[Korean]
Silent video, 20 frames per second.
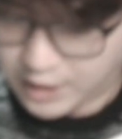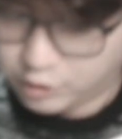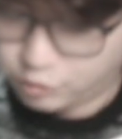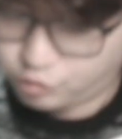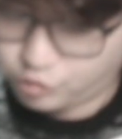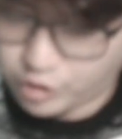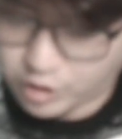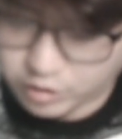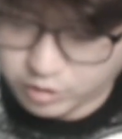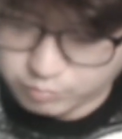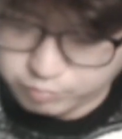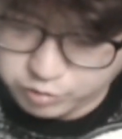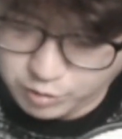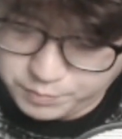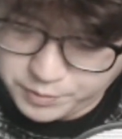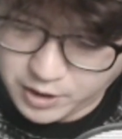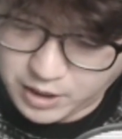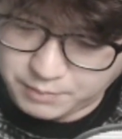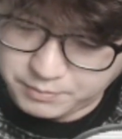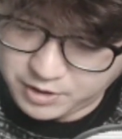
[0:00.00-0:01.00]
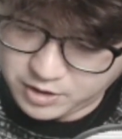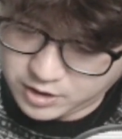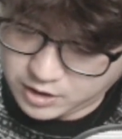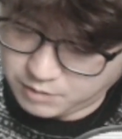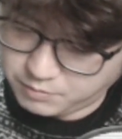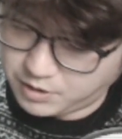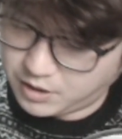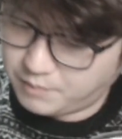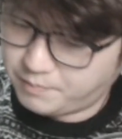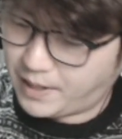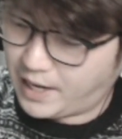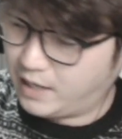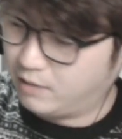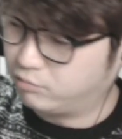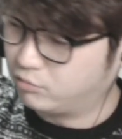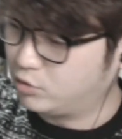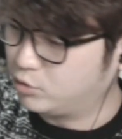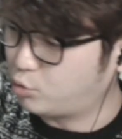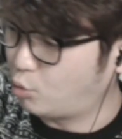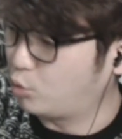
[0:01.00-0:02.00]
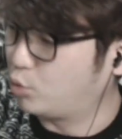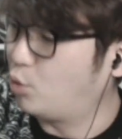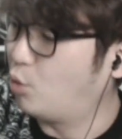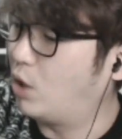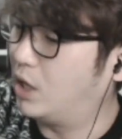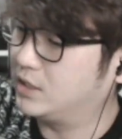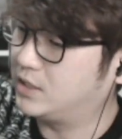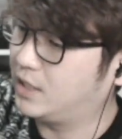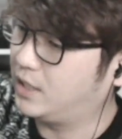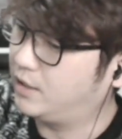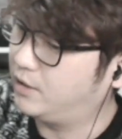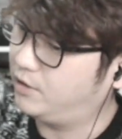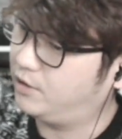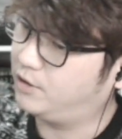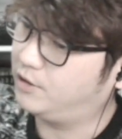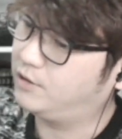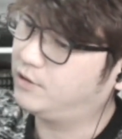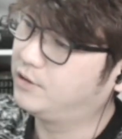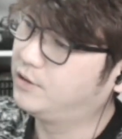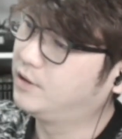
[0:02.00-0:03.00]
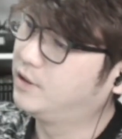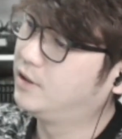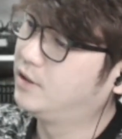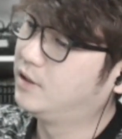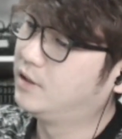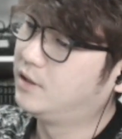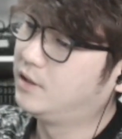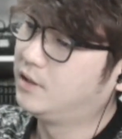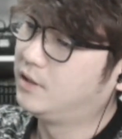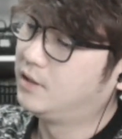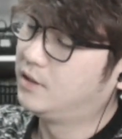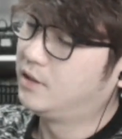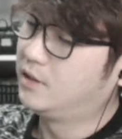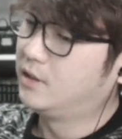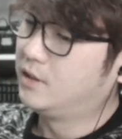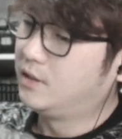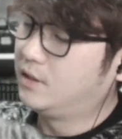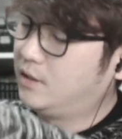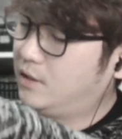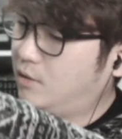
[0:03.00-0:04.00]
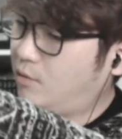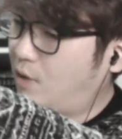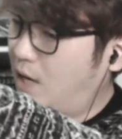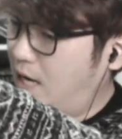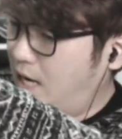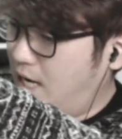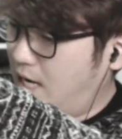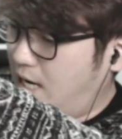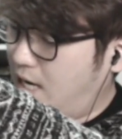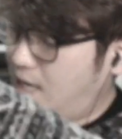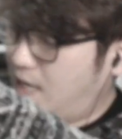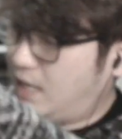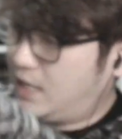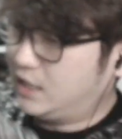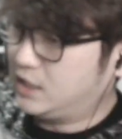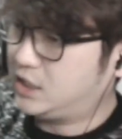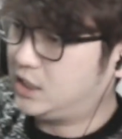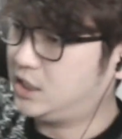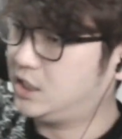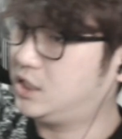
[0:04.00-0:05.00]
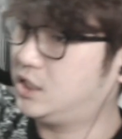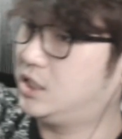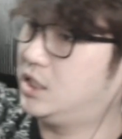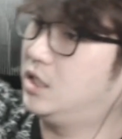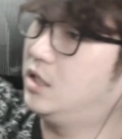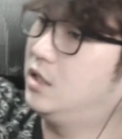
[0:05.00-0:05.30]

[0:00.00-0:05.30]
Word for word: 중요한거 불편함이 느끼면은 바이브를 종료하세요. 와, 씨.